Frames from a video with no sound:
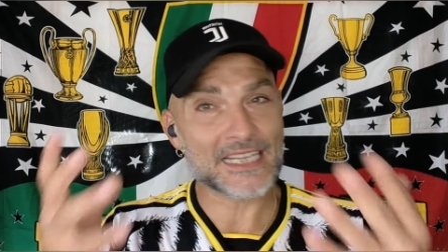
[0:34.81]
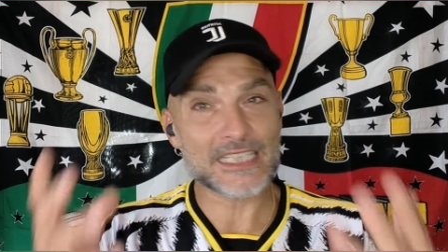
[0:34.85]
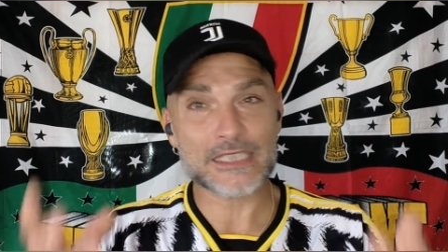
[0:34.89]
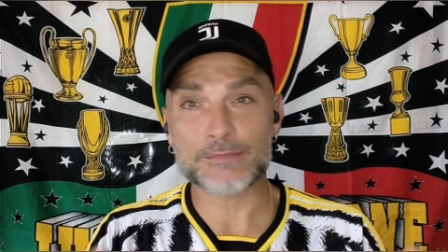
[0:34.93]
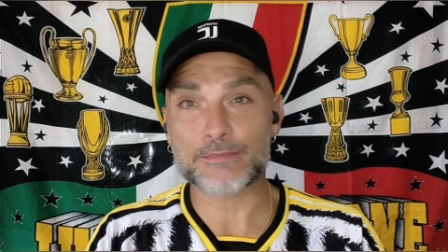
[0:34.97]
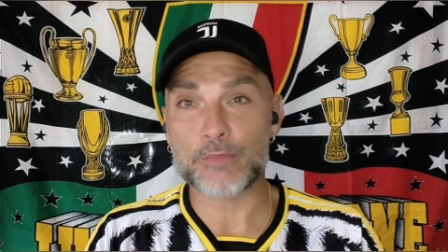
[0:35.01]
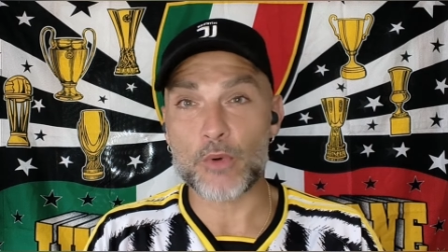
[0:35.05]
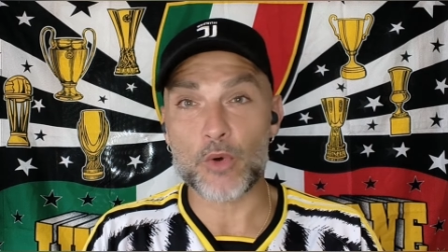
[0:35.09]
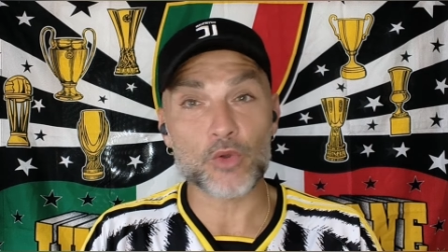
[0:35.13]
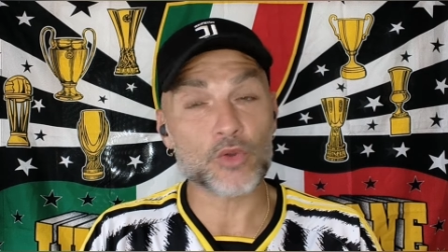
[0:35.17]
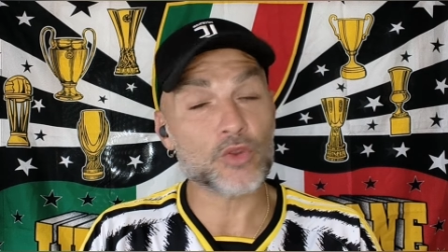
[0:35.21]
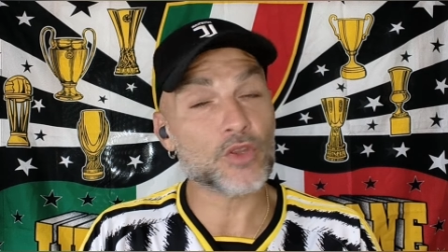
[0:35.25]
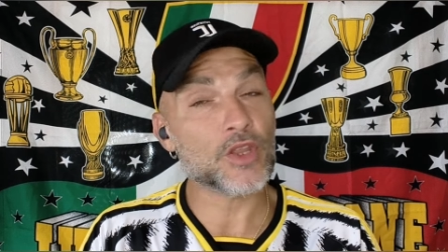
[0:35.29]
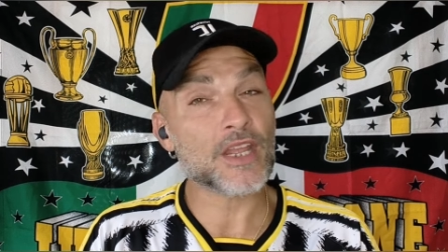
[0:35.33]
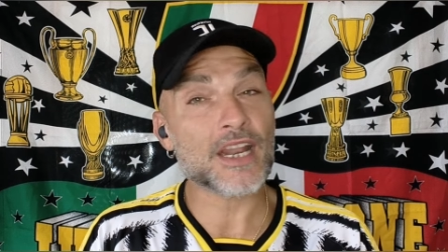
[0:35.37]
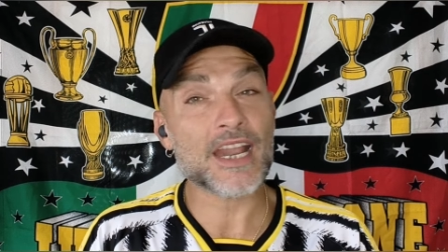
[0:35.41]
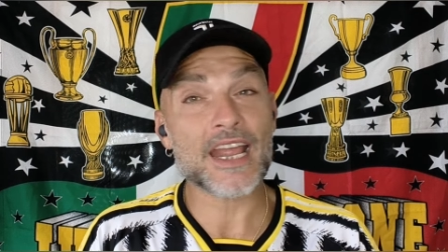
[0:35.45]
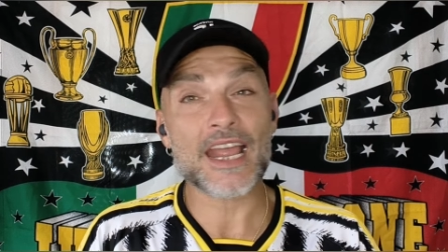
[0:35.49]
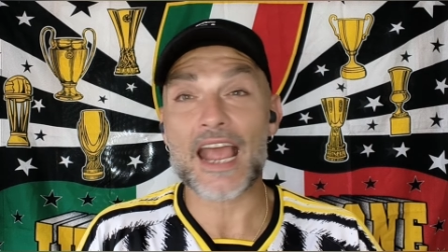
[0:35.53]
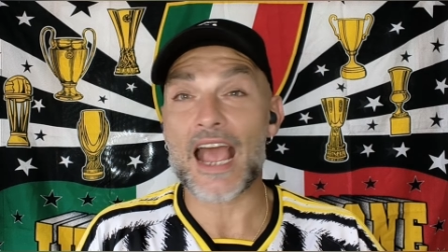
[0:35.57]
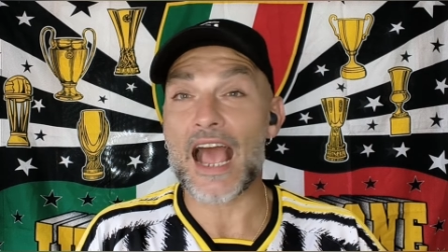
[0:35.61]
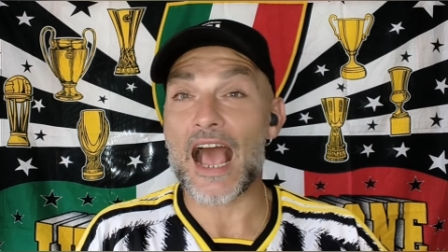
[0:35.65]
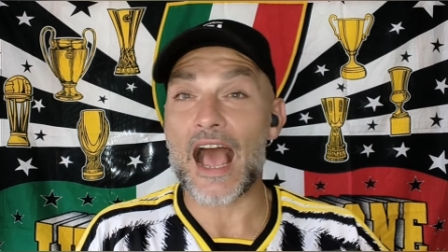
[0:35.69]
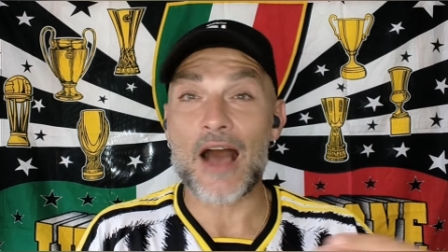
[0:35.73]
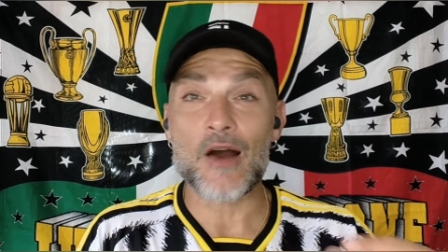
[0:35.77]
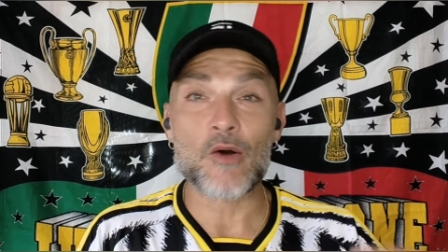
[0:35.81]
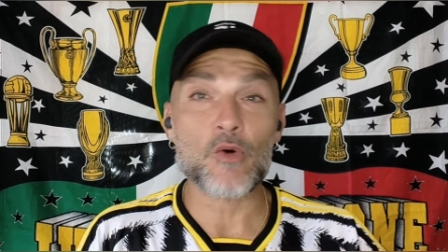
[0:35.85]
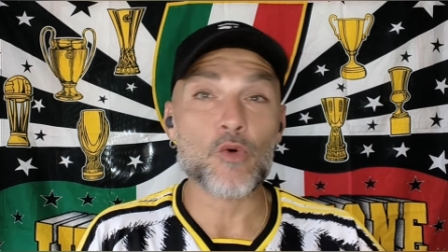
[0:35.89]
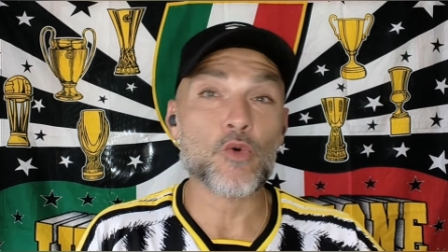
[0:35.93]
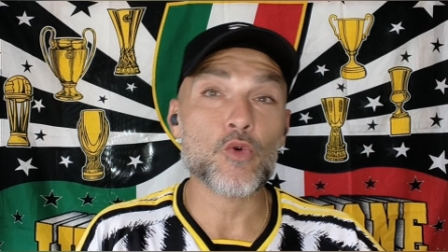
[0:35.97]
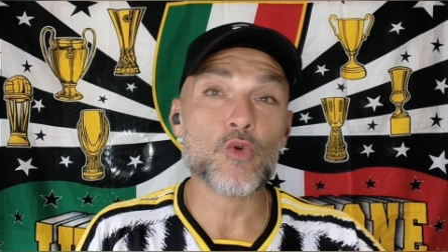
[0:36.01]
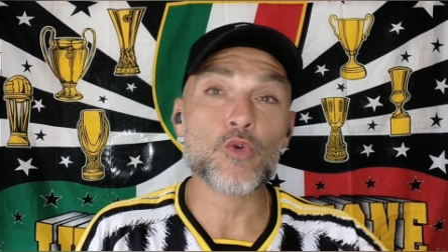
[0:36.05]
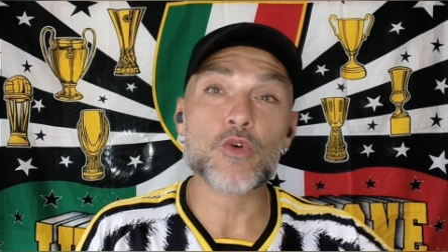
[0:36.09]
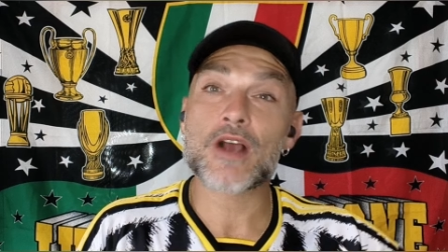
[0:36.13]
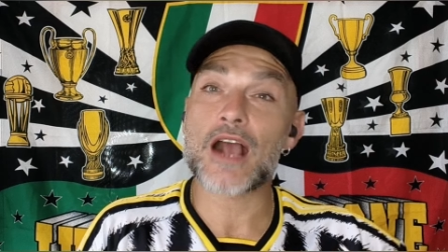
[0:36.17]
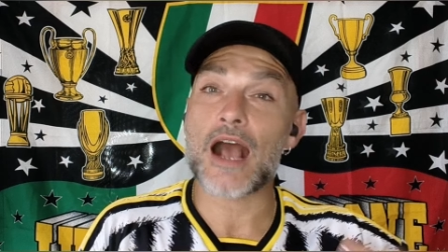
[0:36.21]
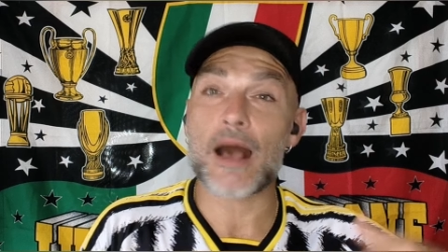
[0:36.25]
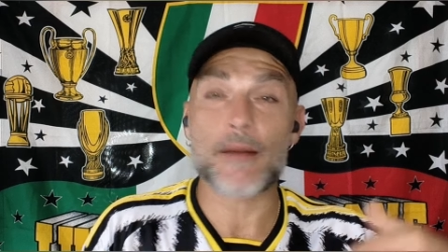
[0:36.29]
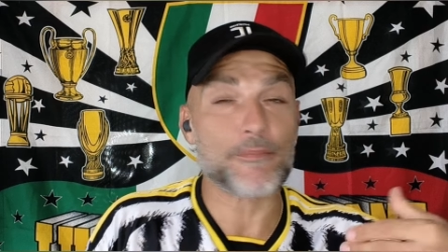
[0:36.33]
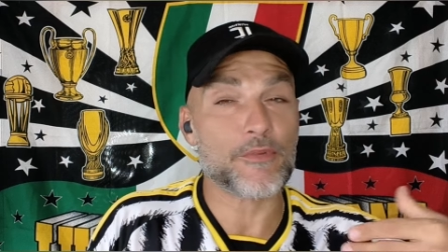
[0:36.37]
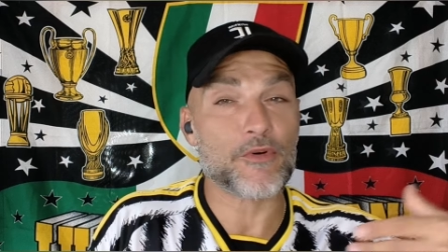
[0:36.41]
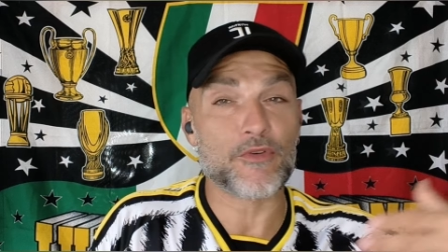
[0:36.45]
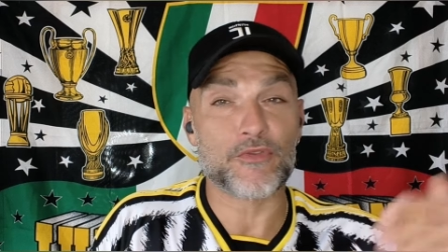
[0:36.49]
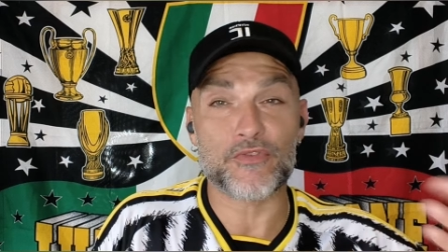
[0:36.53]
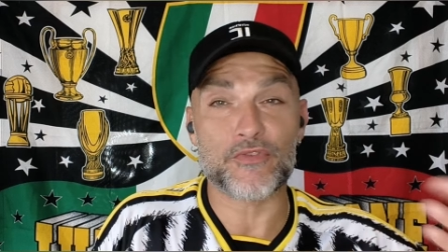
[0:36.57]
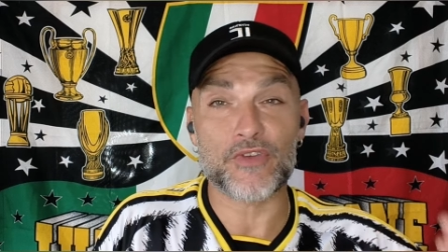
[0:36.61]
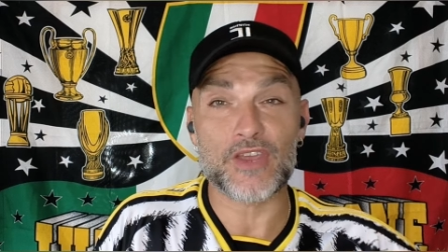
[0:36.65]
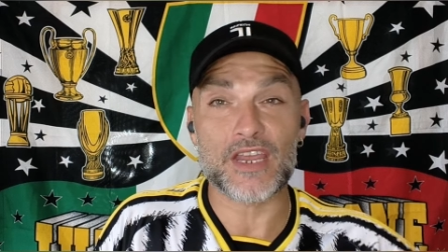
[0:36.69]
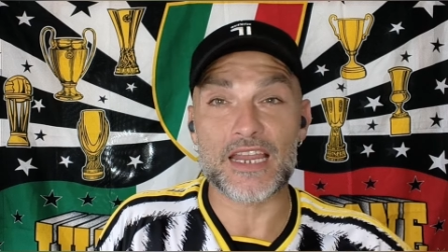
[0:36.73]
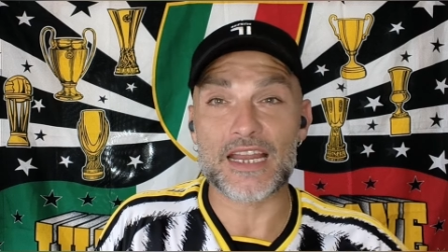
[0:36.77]
rispondere a un
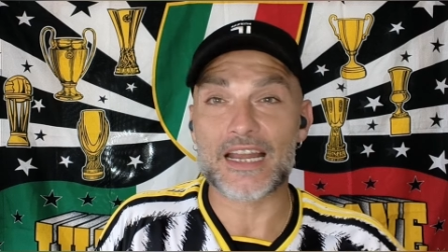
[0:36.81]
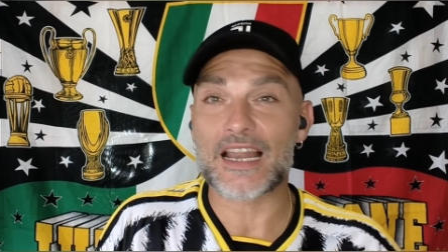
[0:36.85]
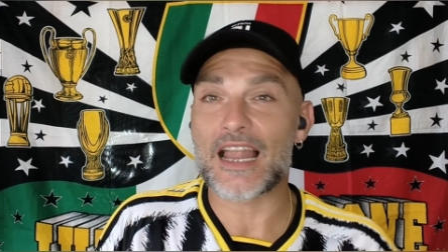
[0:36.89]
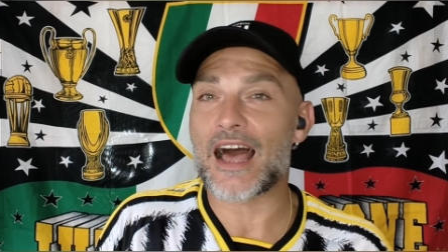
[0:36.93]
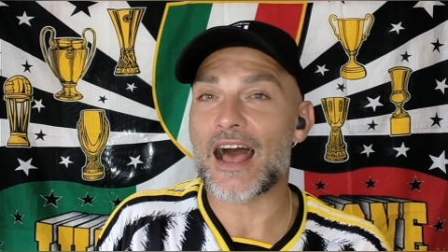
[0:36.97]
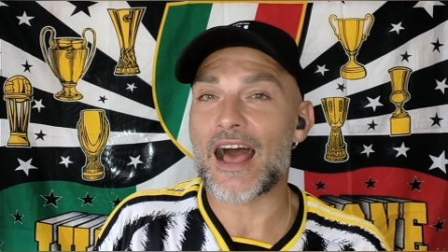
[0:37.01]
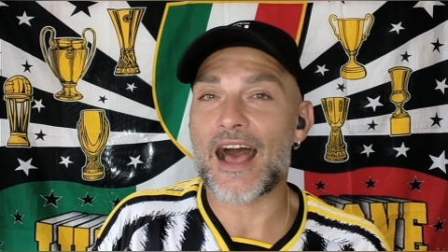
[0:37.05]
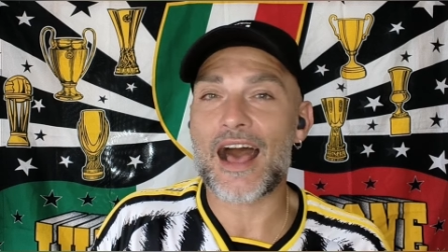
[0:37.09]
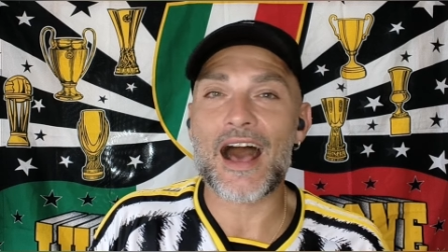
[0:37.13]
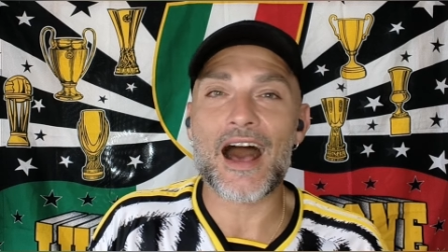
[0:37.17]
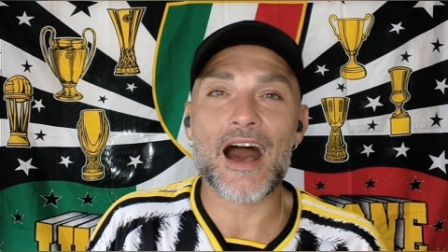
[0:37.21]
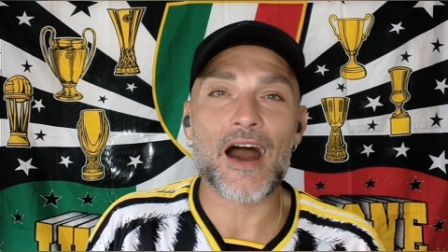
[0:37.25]
capofila,